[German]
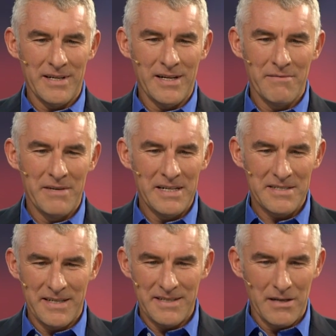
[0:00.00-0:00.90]
dann haben wir
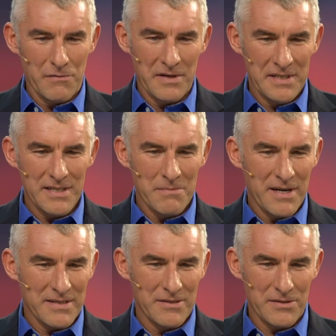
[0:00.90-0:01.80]
letztendlich dann auch
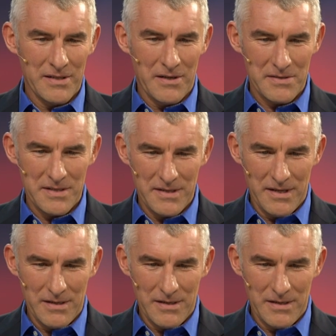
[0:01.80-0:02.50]
verdientermaßen noch den Ausgleich,